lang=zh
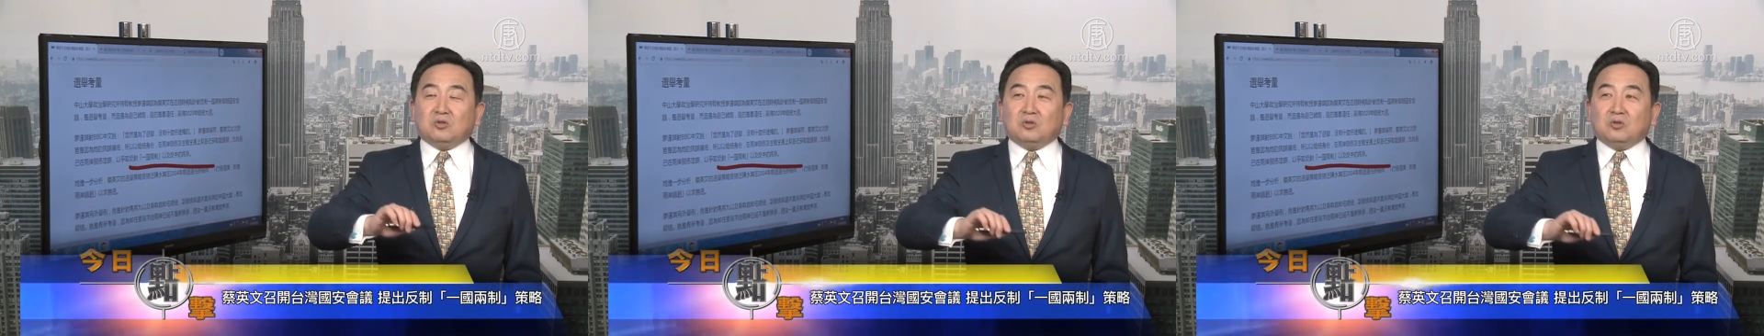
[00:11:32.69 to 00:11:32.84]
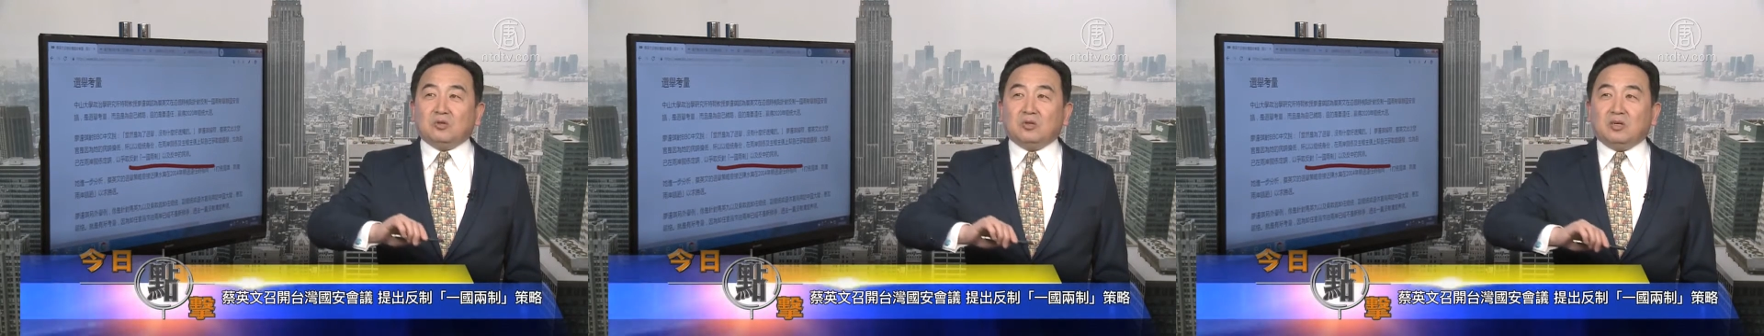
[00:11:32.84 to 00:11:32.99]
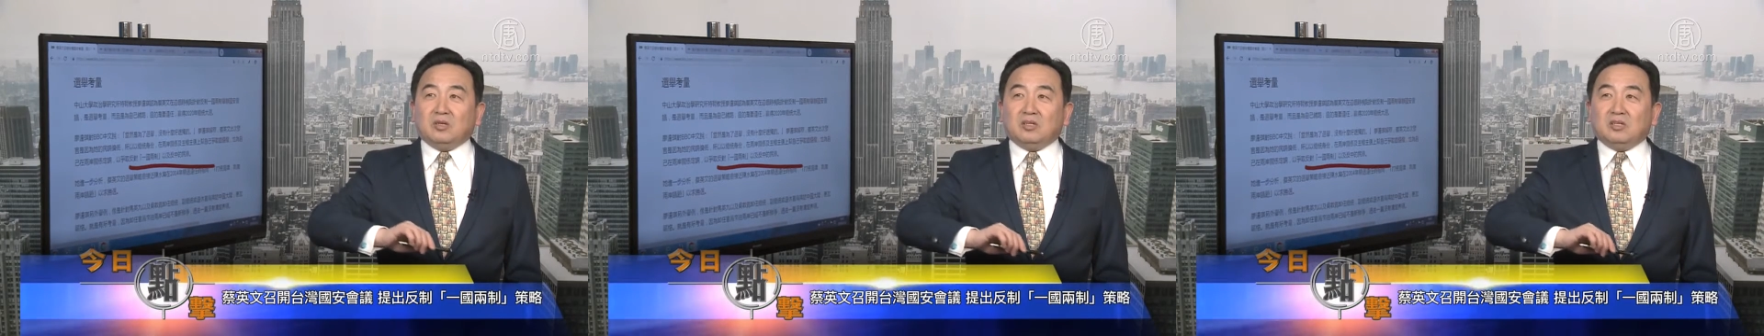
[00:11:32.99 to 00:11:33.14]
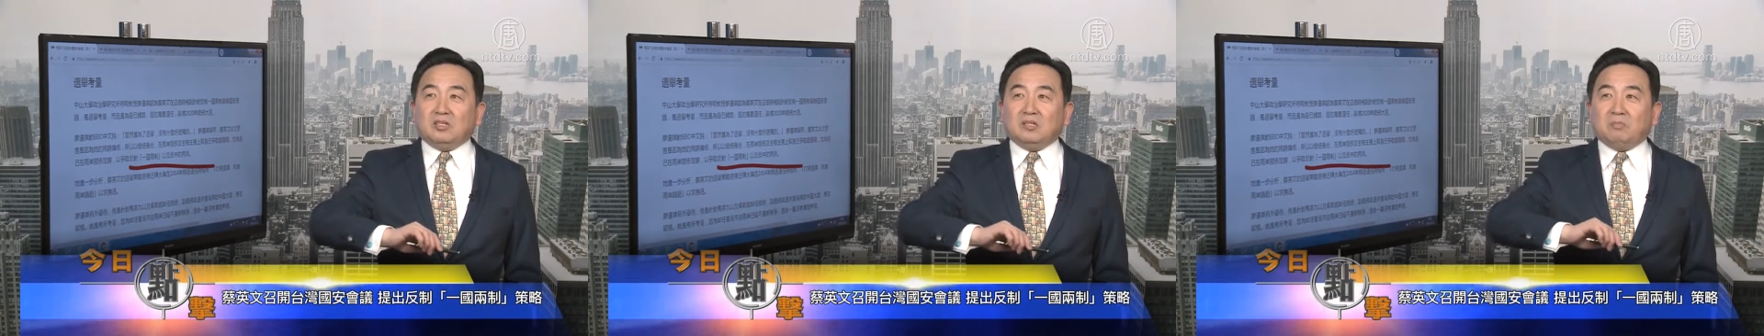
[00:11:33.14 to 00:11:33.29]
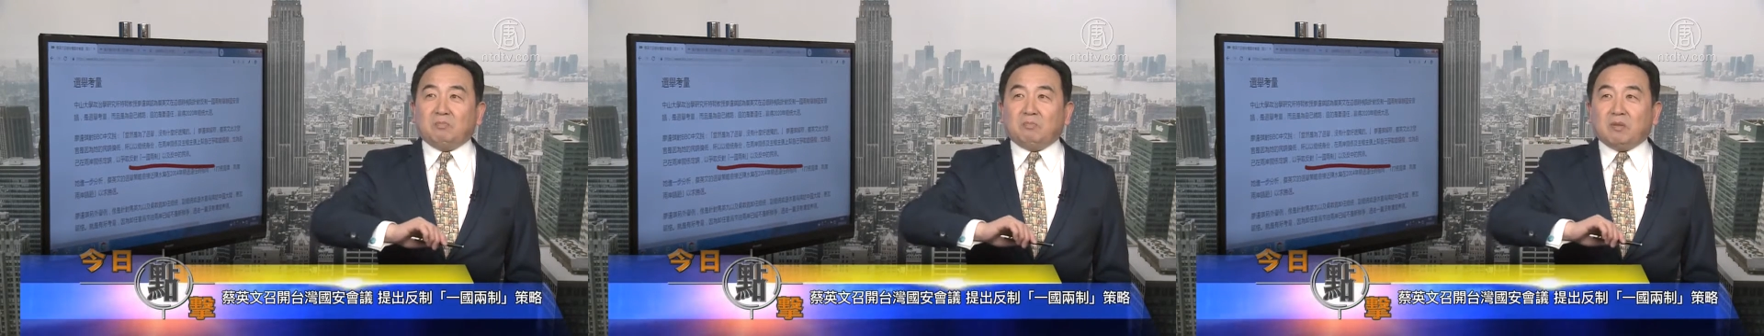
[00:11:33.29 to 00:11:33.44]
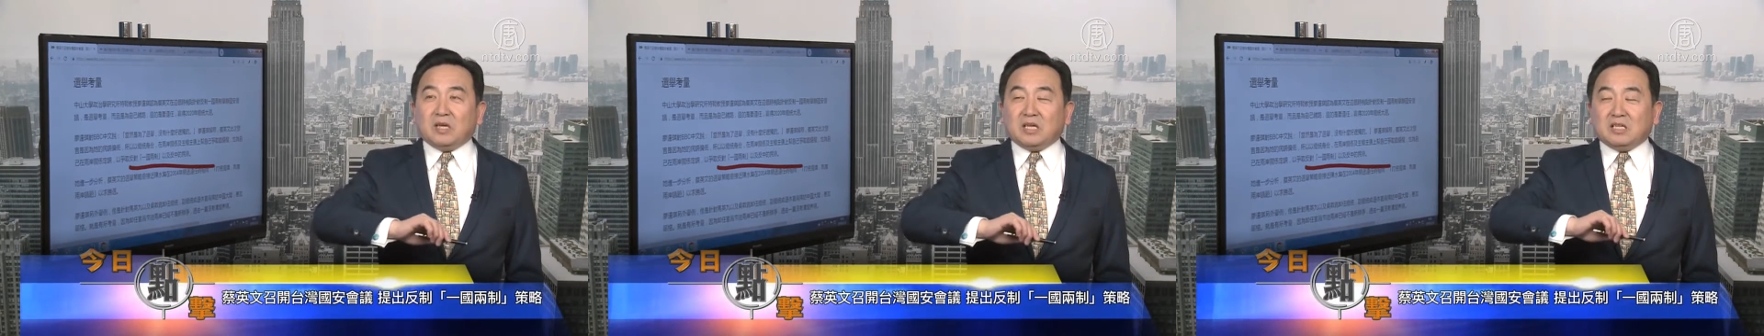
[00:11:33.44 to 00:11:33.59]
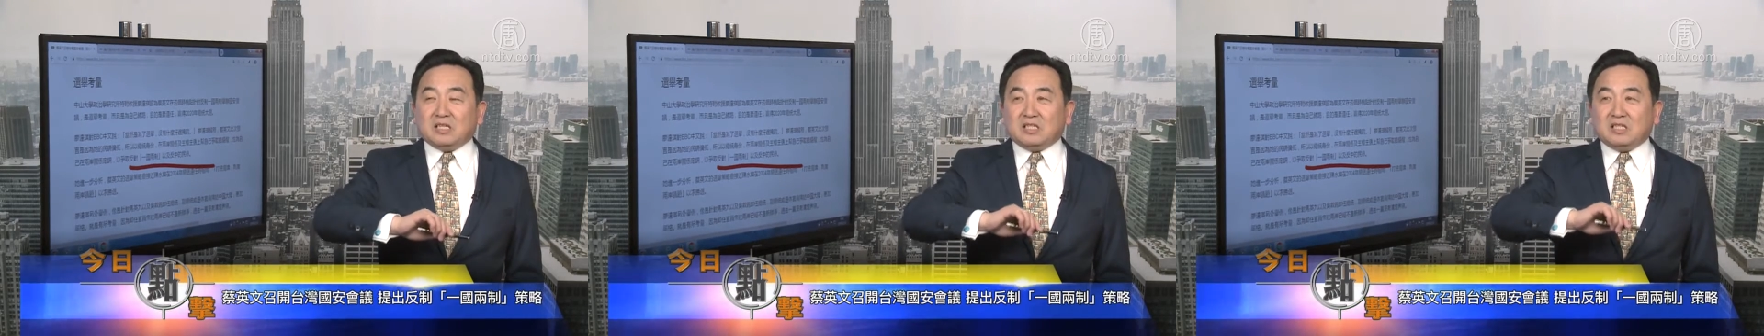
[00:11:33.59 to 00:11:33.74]
却
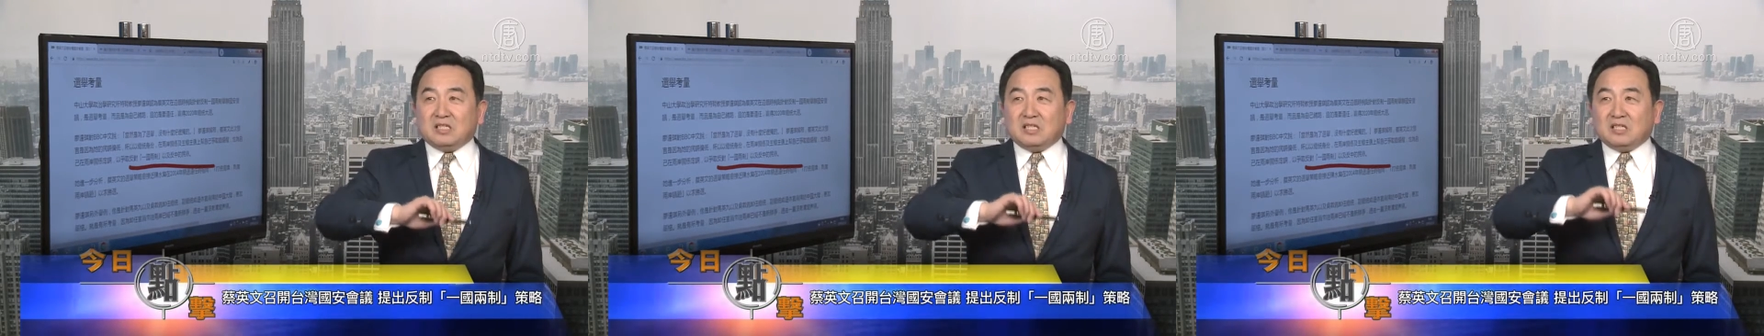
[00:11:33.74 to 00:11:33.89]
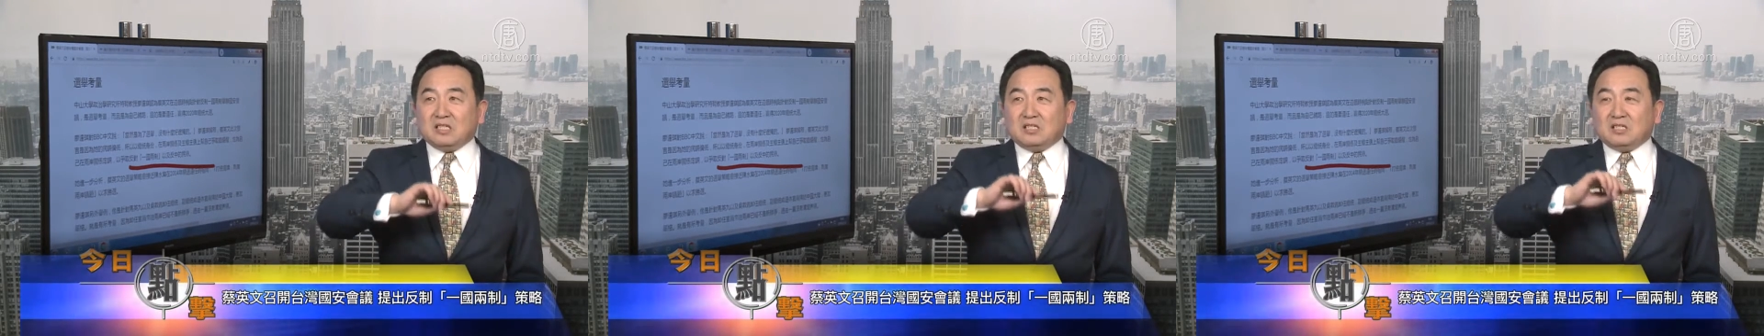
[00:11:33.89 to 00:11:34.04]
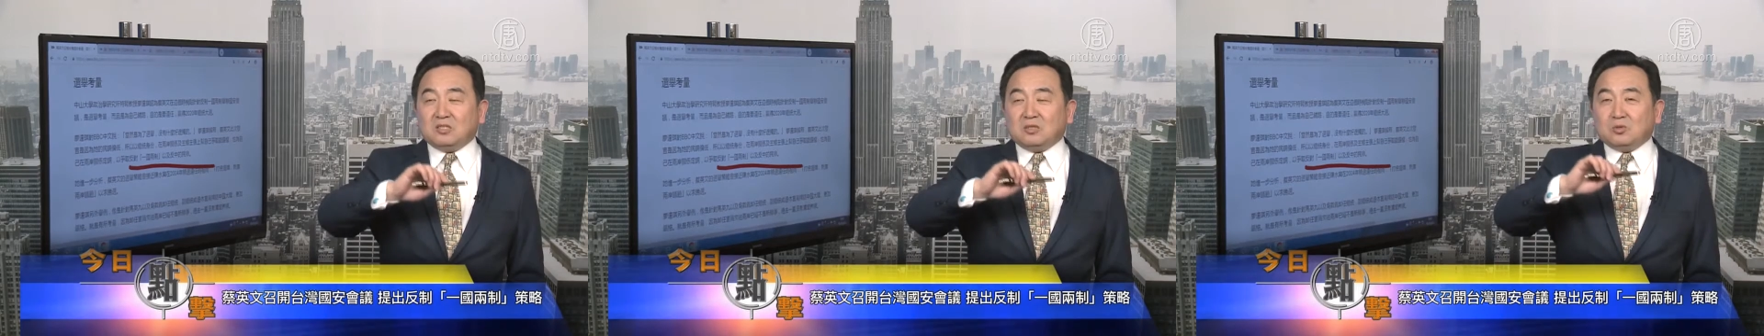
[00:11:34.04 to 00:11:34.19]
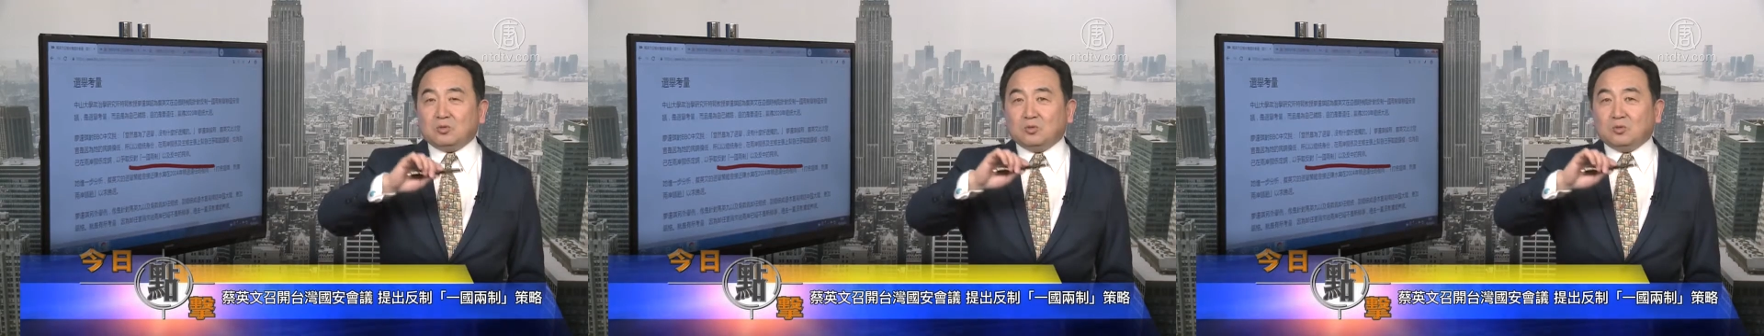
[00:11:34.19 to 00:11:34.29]
被揭示